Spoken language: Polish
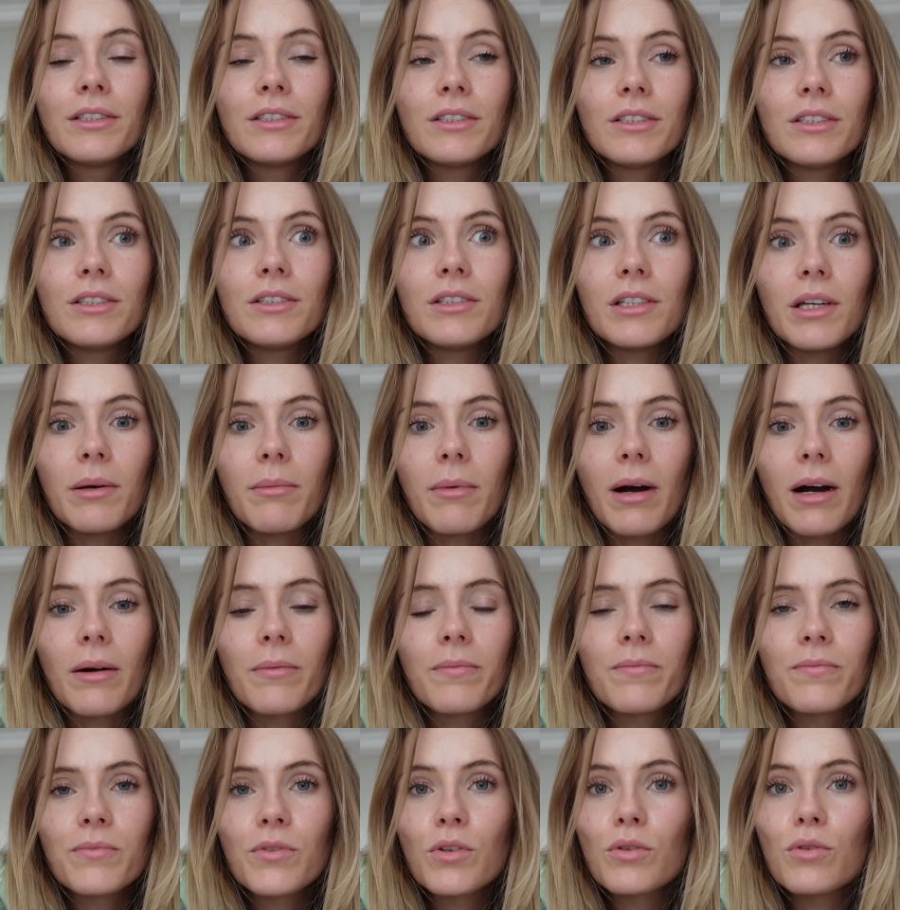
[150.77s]
i nie ma,
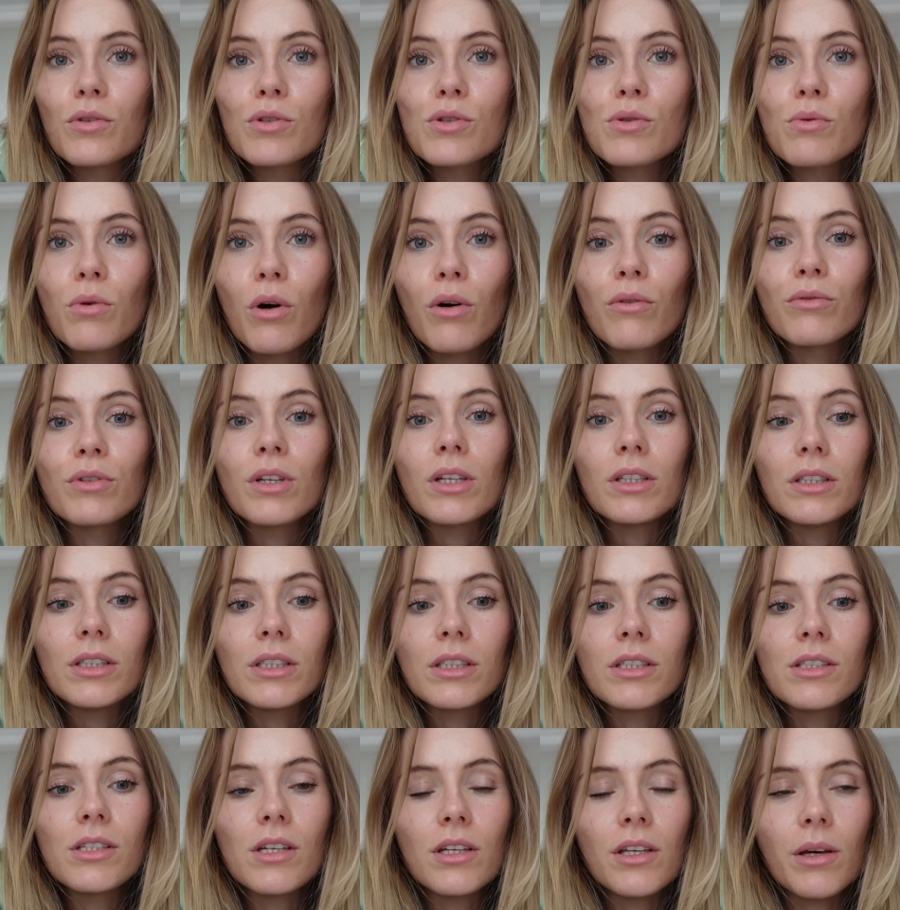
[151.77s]
no dosłownie
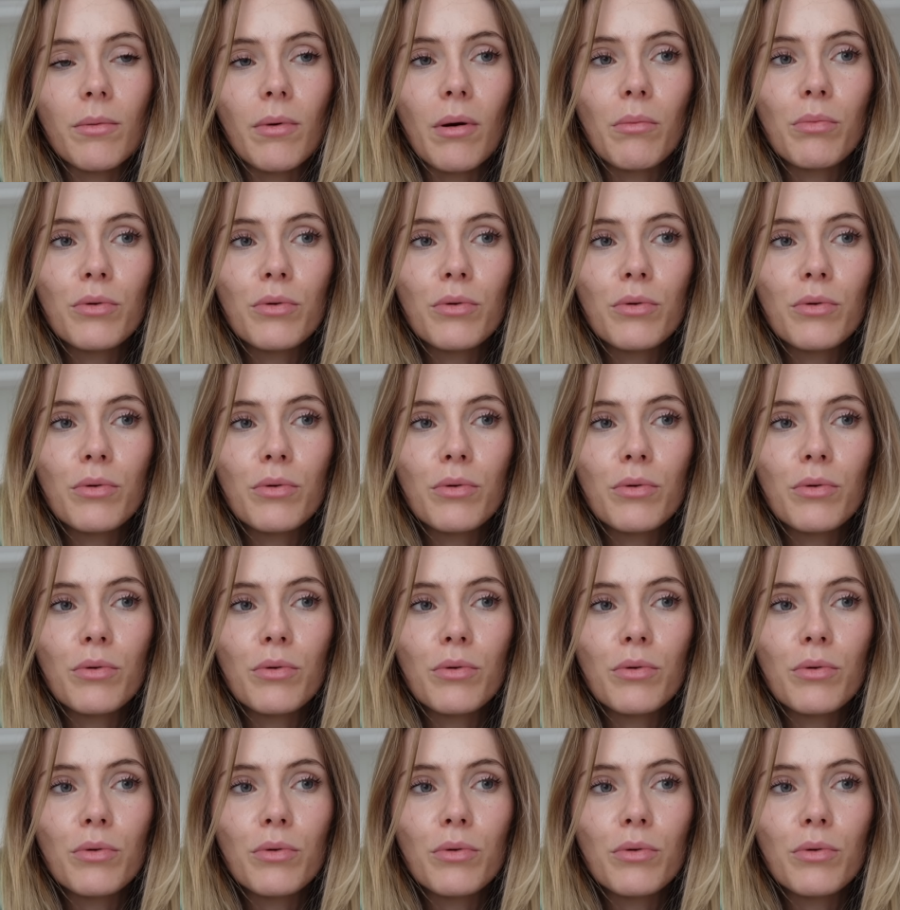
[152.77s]
nigdzie nie ma.